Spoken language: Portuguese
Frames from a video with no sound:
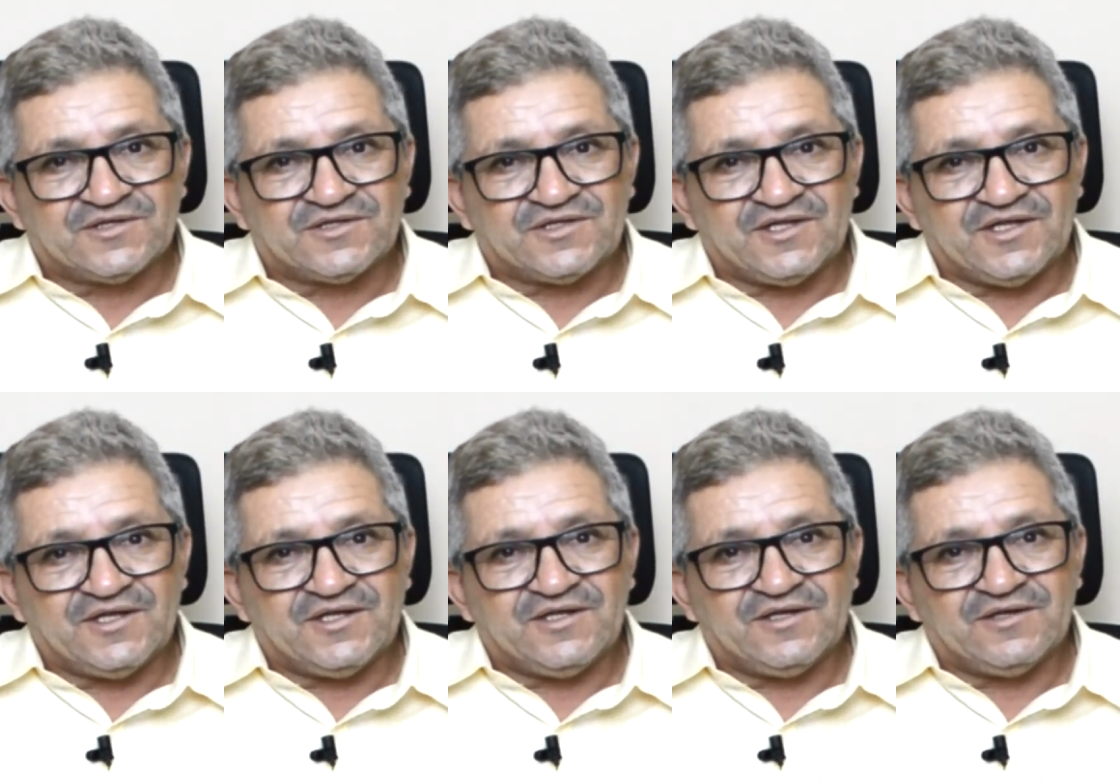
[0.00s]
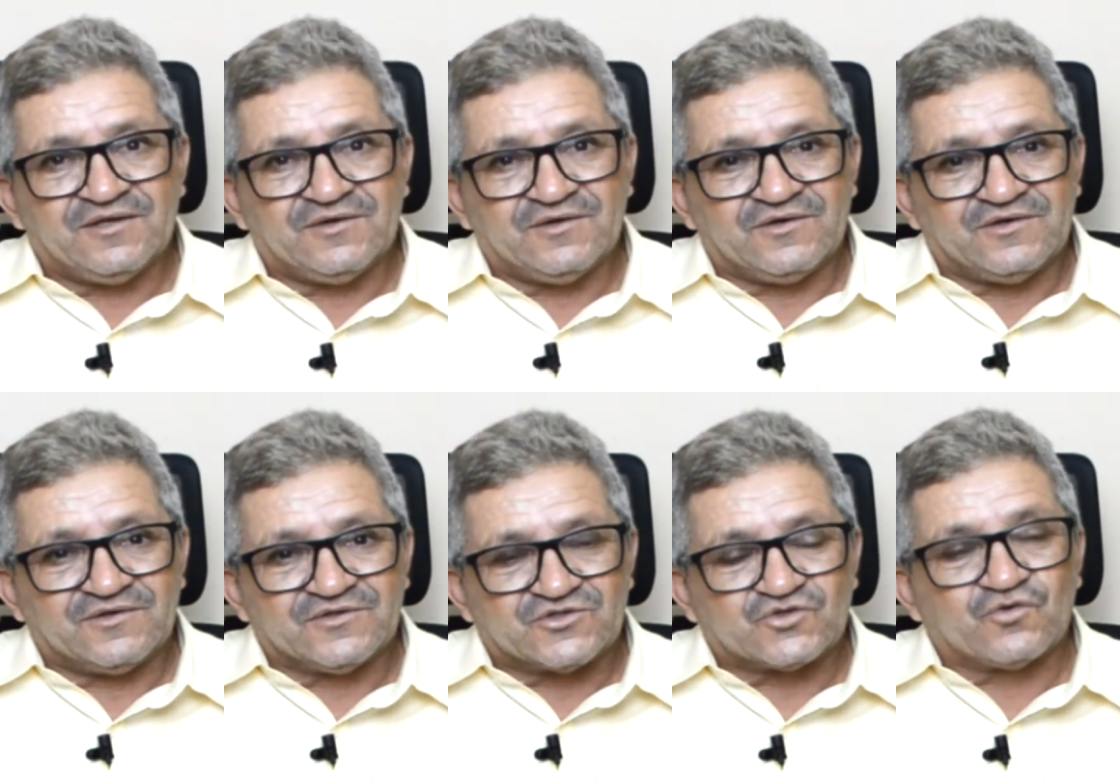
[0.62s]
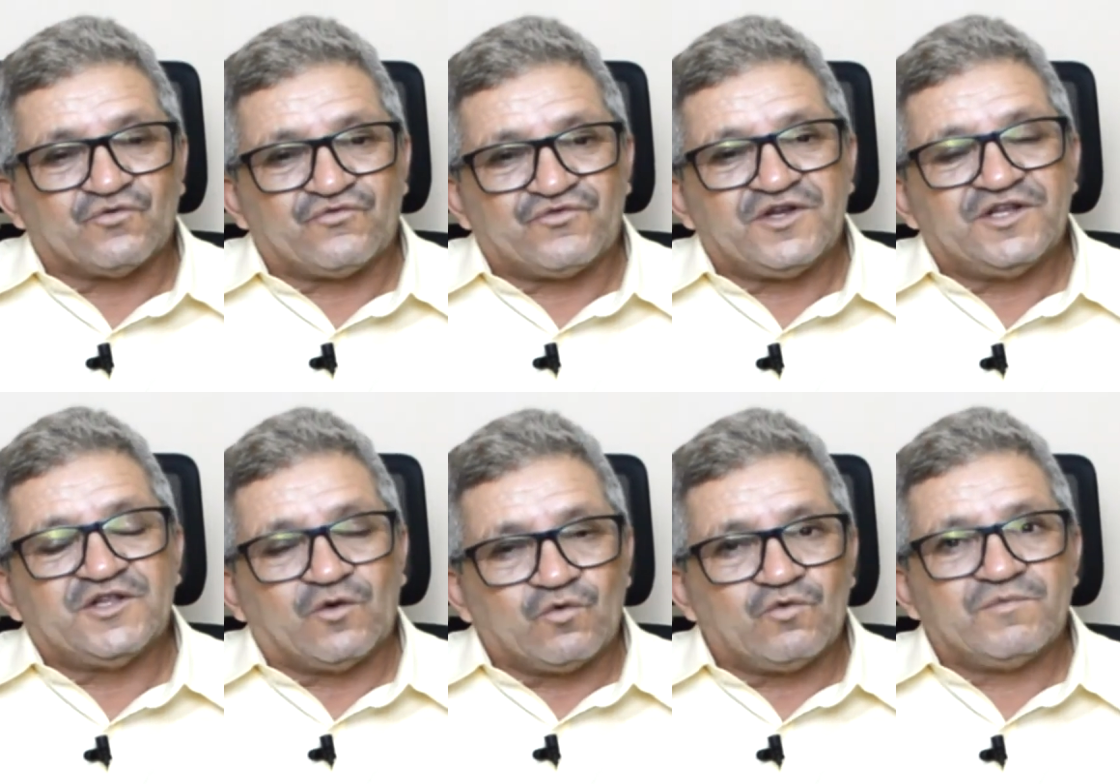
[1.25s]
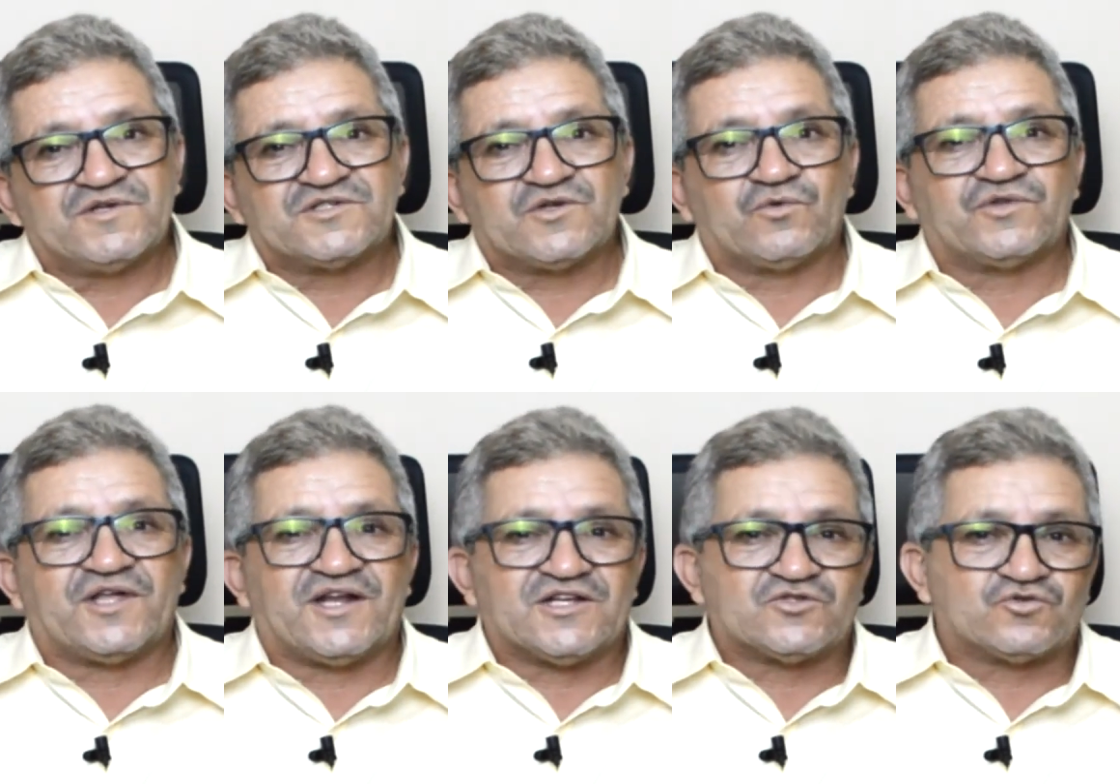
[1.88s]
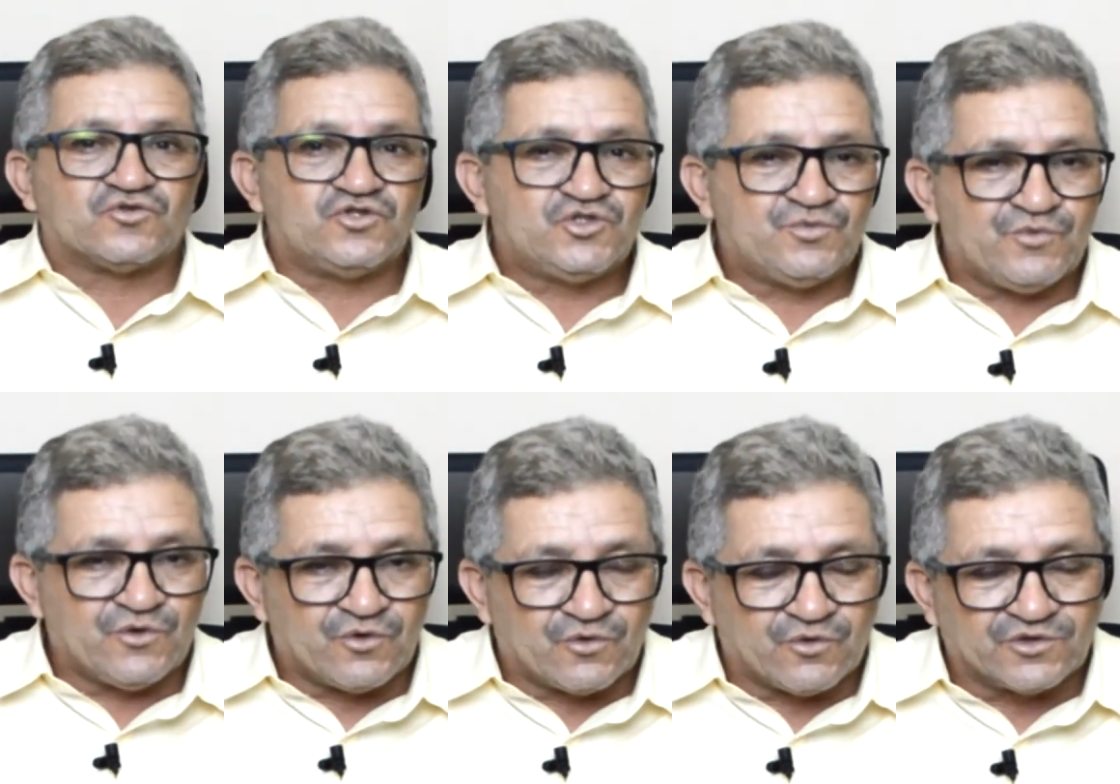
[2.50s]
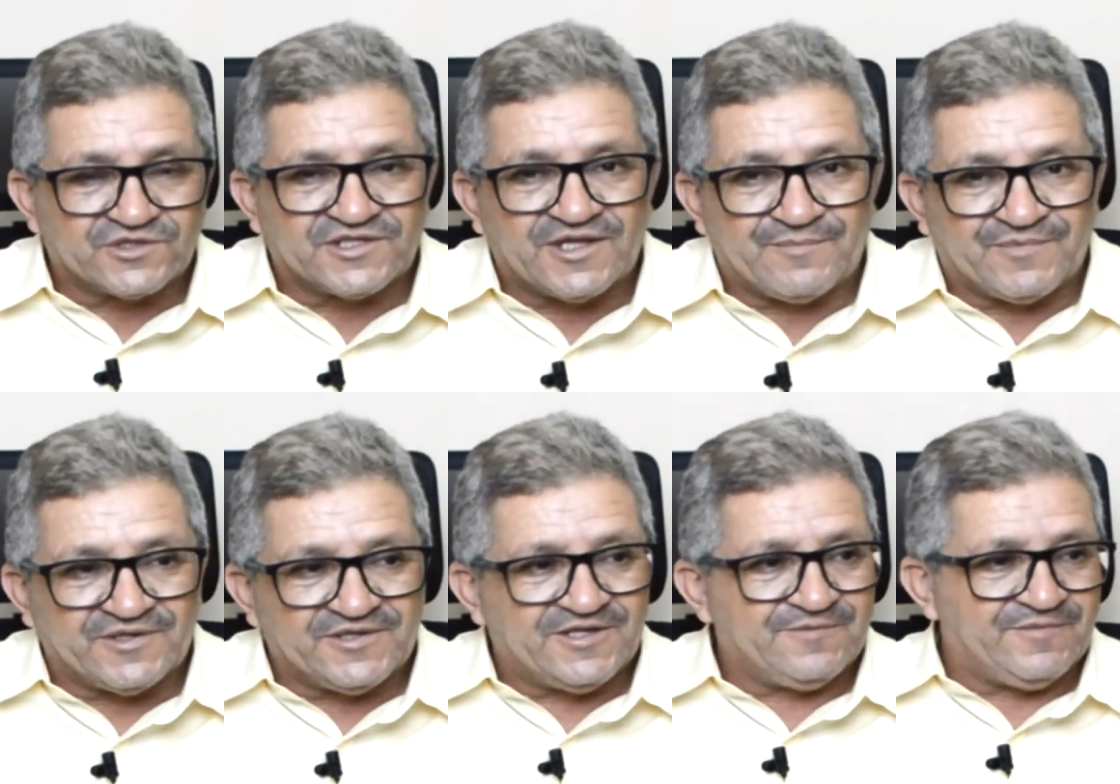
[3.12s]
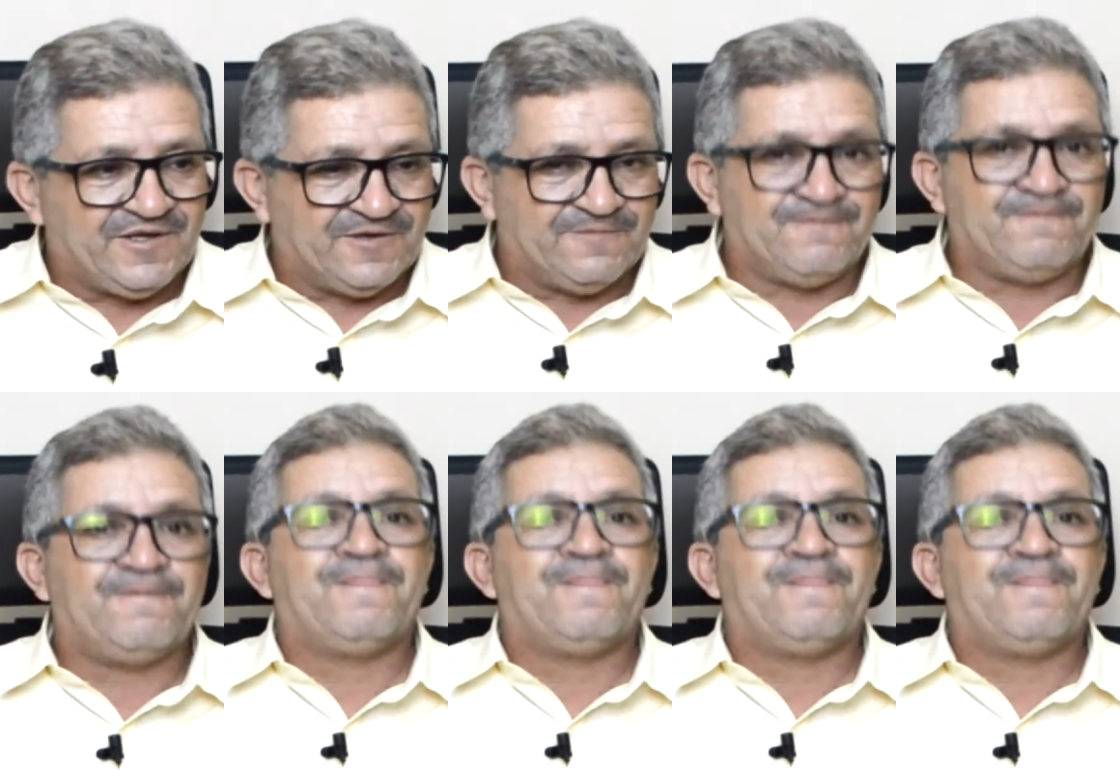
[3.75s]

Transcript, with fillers: ter sofrido algumas alterações por conta da pandemia.